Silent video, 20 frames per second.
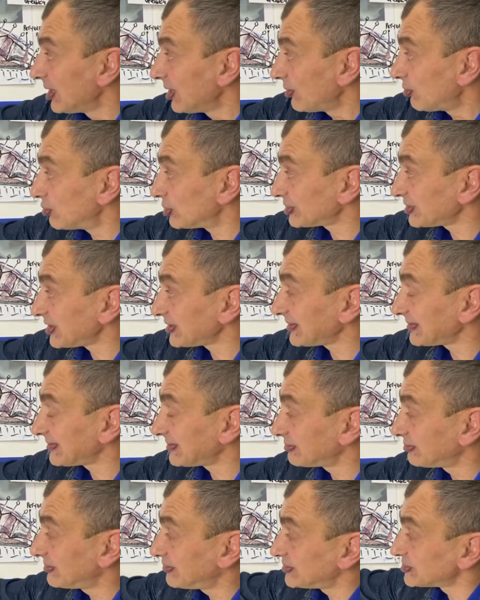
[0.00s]
вот это
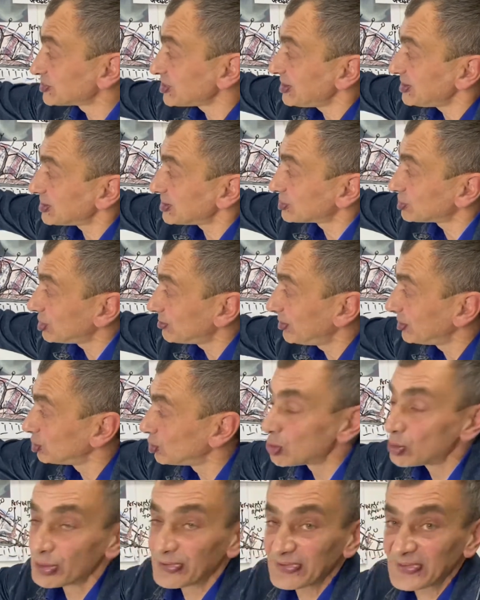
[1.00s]
движение, чтобы
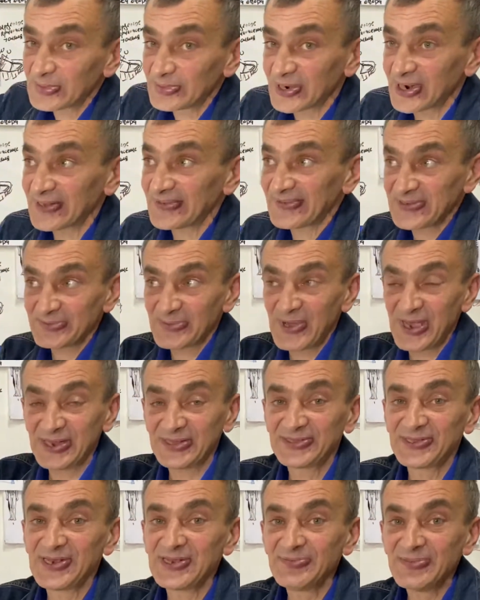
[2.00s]
ногу собрать, занимает
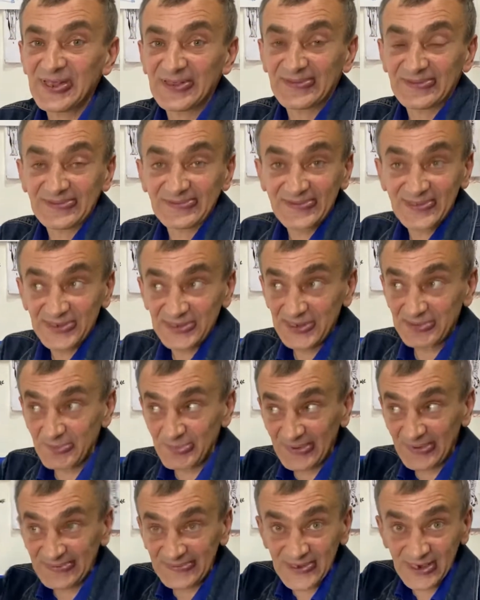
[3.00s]
3 месяца, где вы
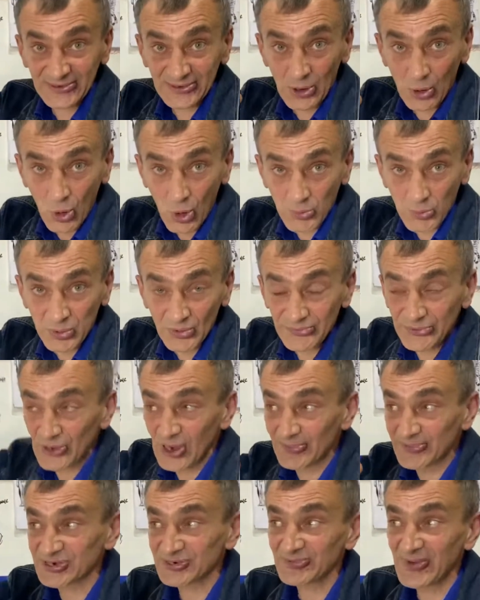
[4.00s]
постоянно обувью
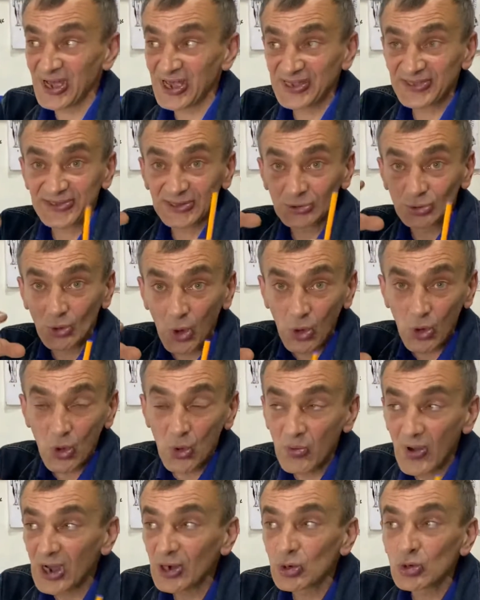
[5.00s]
обжимаете ногу
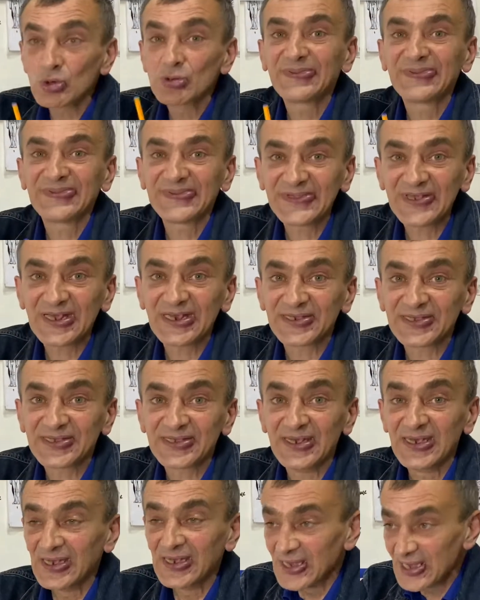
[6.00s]
вокруг
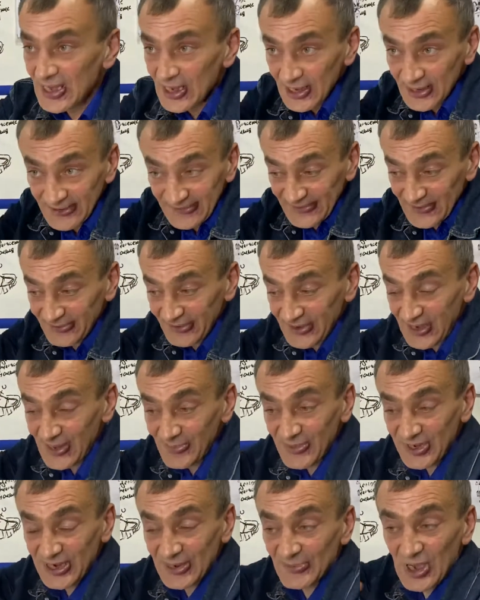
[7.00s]
стельки. И со
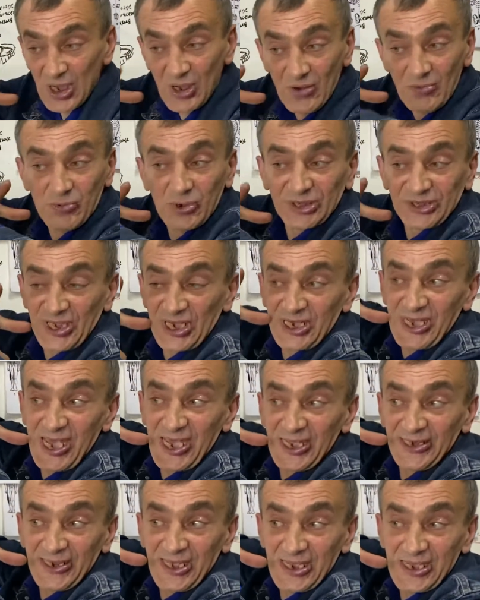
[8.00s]
временем вот
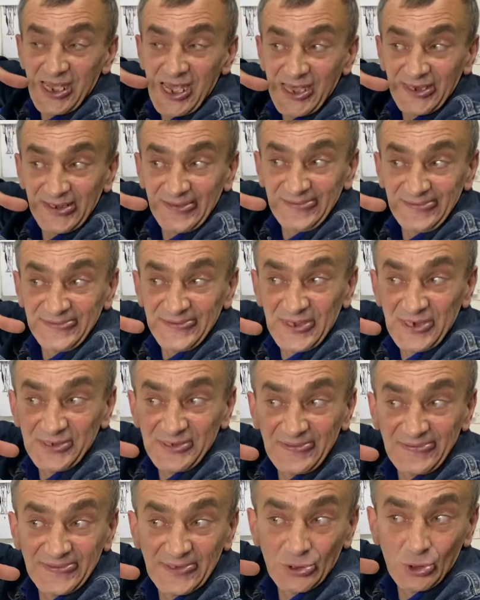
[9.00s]
такая нога на
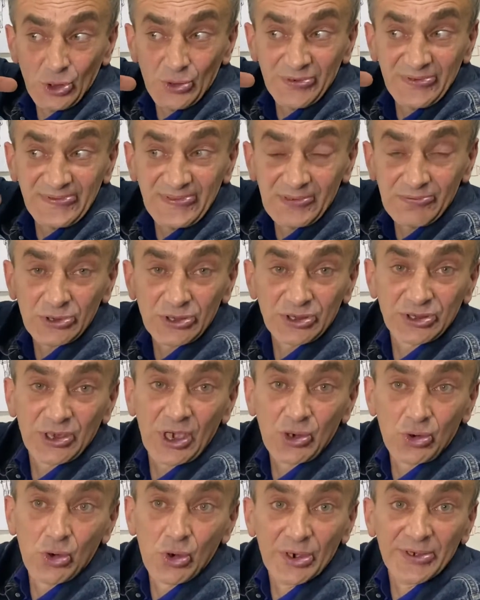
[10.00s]
стельке становится вот
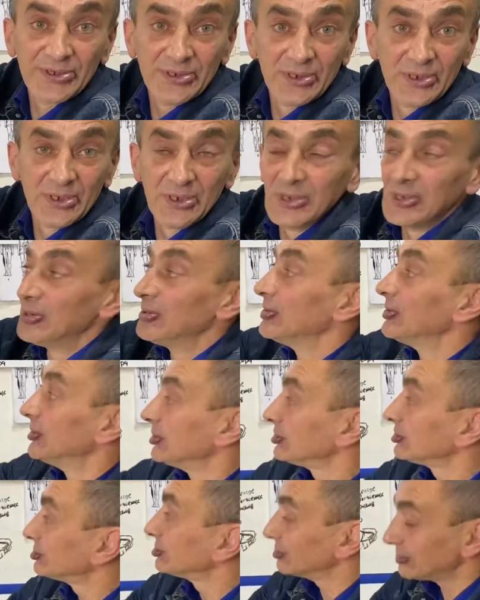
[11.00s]
такой.
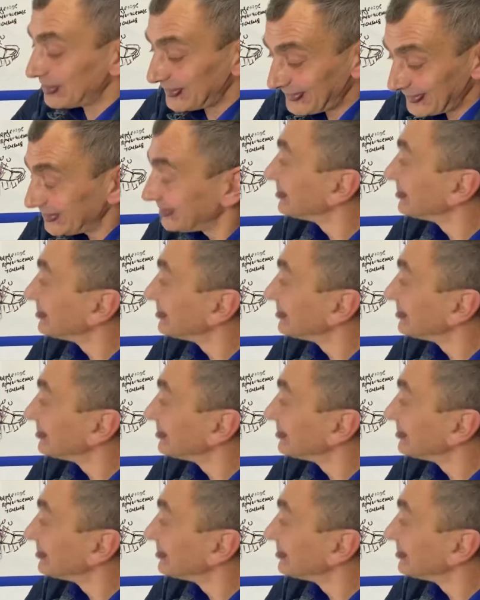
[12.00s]
То есть